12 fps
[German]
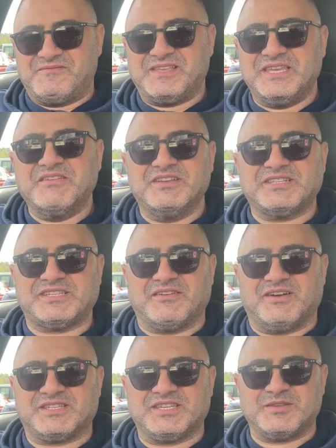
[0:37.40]
Ihr wisst ja,
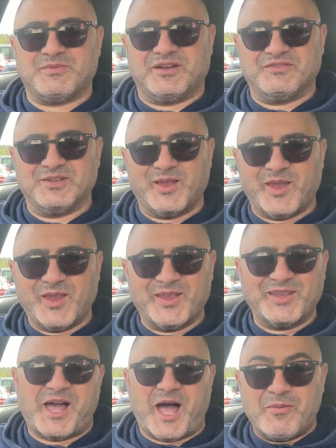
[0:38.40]
was ich immer will,
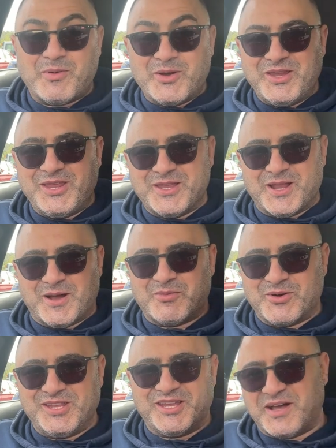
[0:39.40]
ne? Abonnieren,
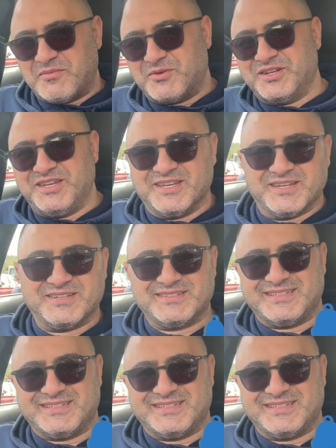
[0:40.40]
abonnieren, abonnieren.